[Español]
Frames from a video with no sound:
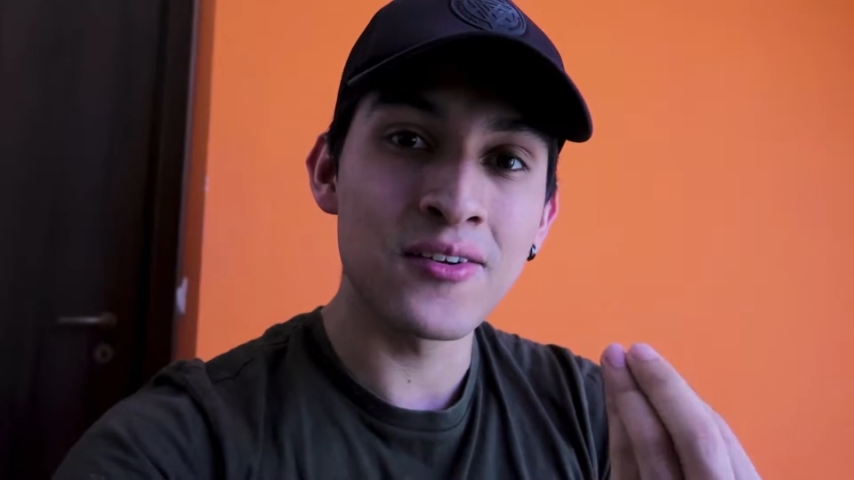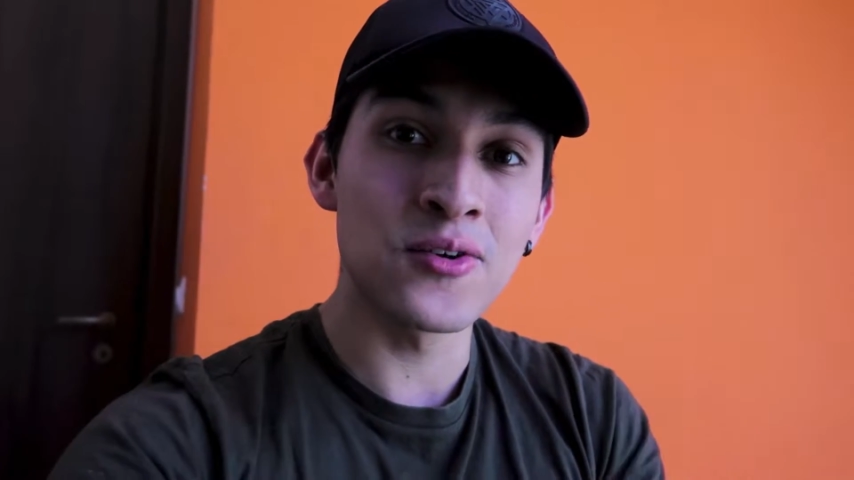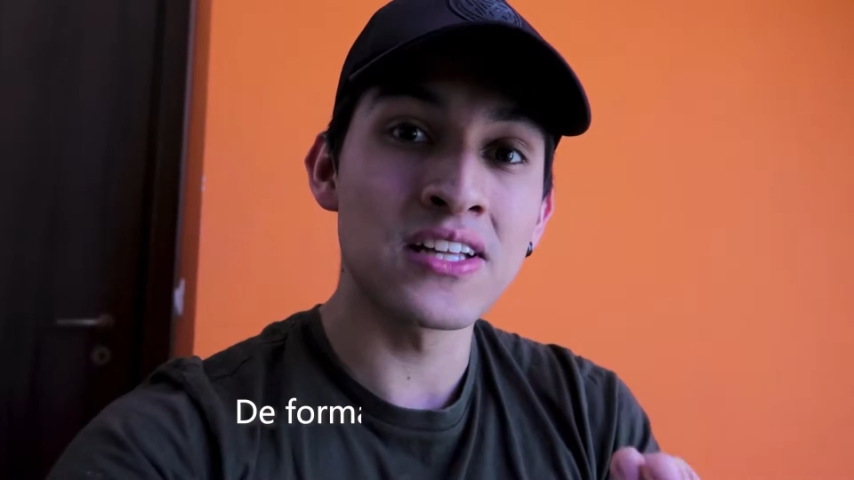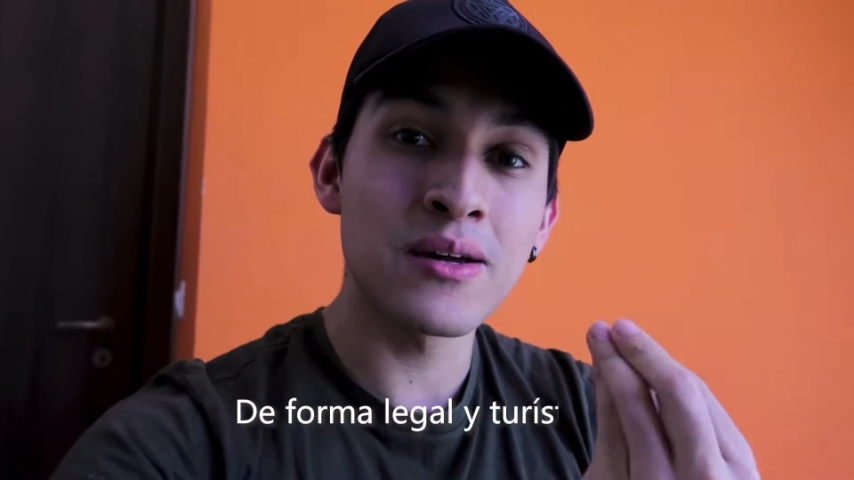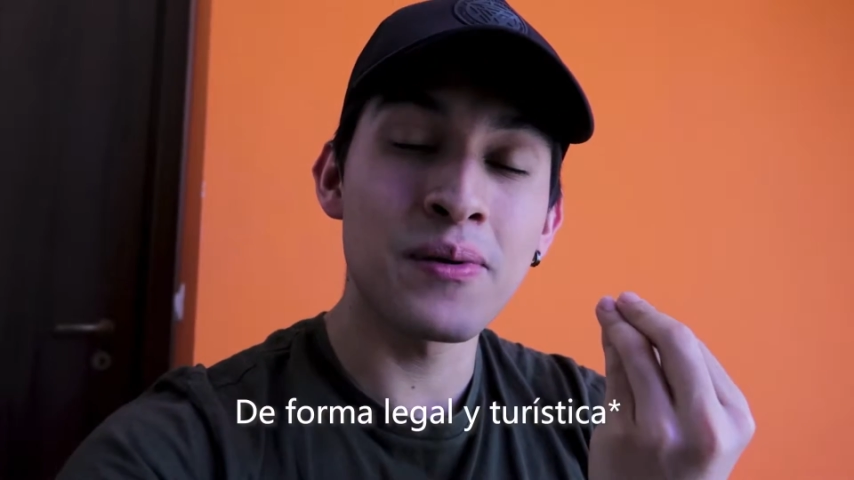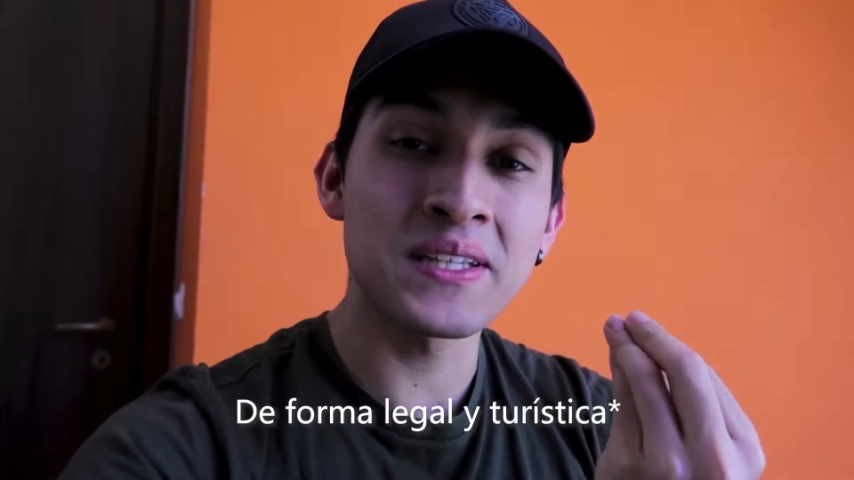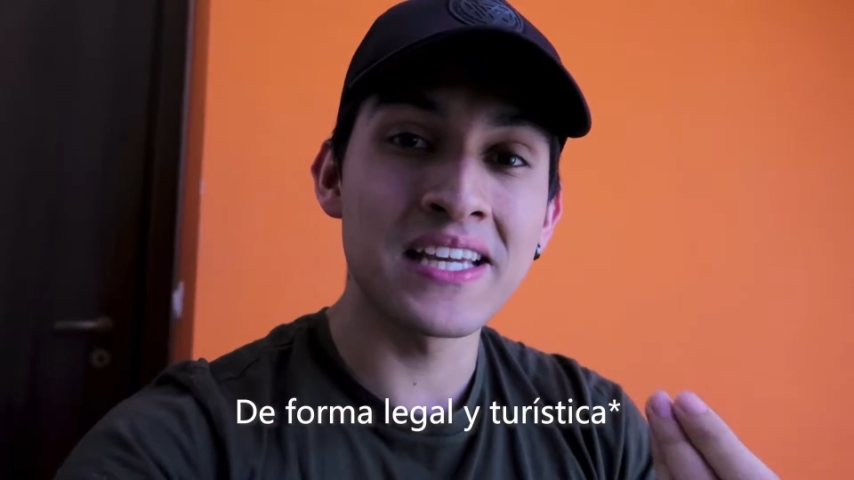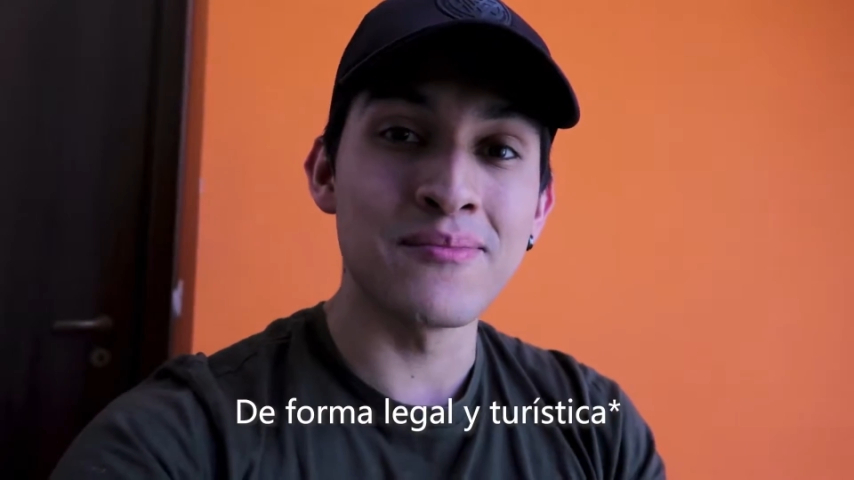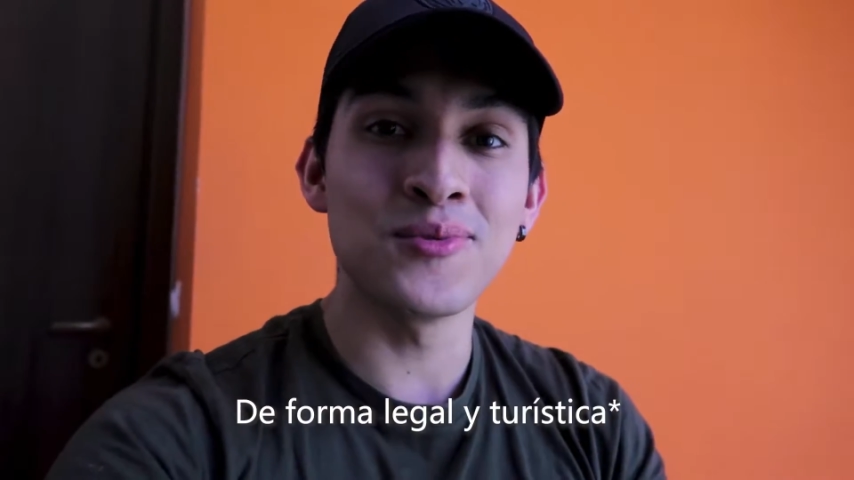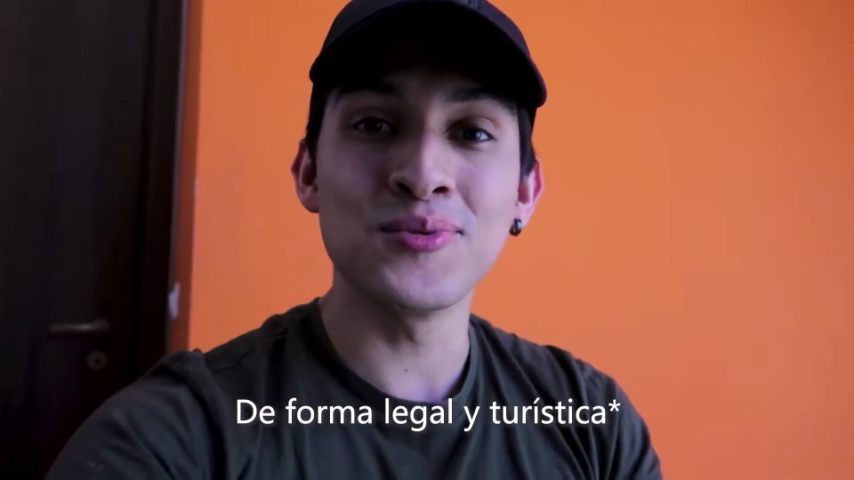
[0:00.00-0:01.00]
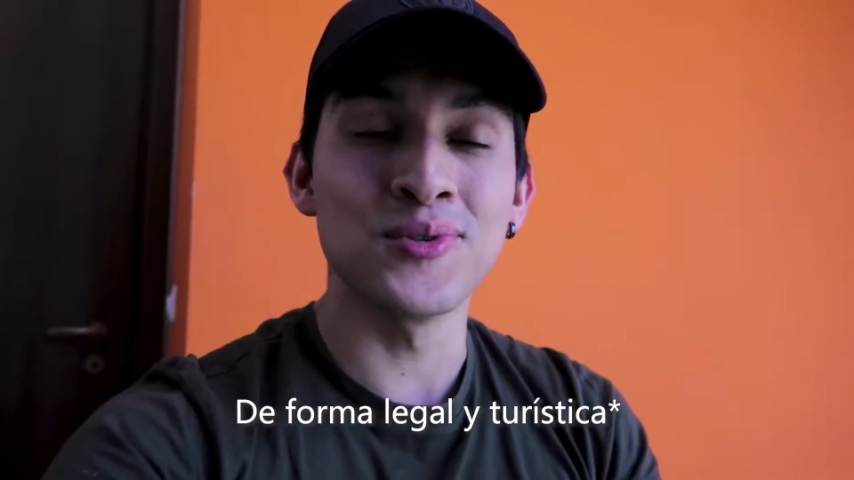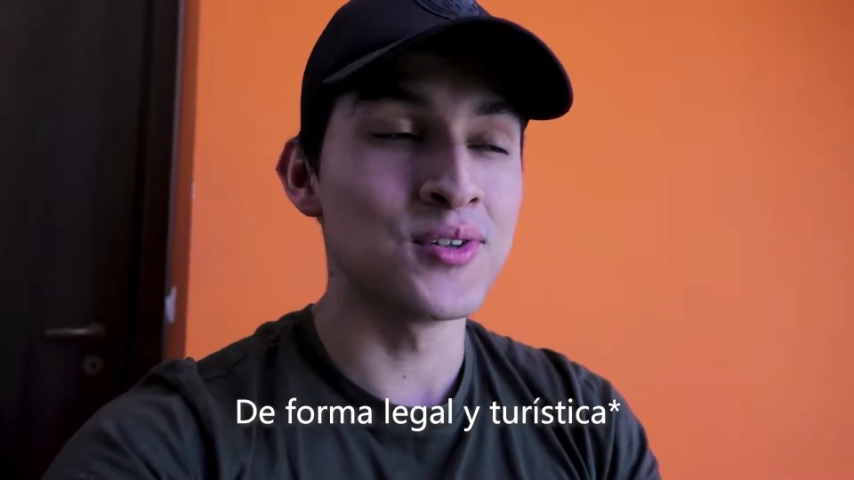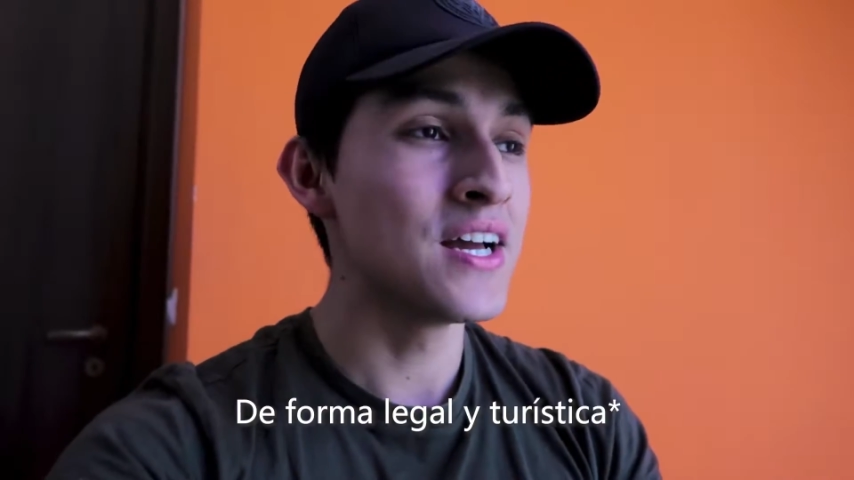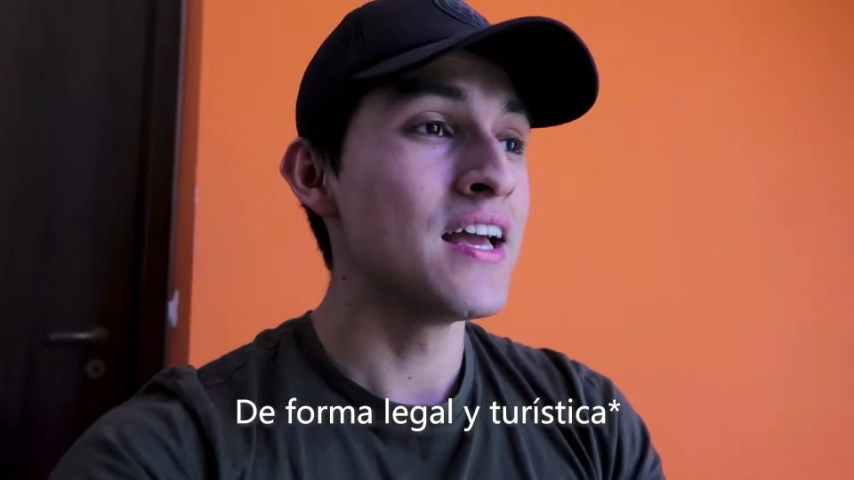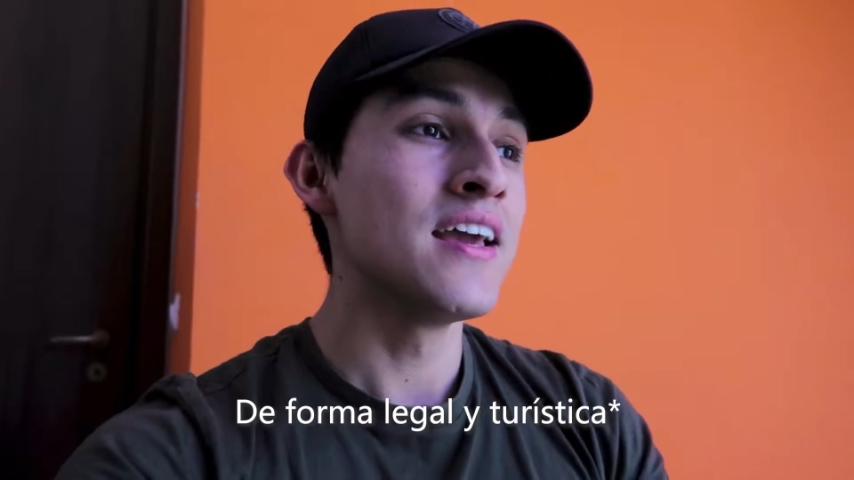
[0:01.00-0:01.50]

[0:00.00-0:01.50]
en ninguna otra parte del mundo.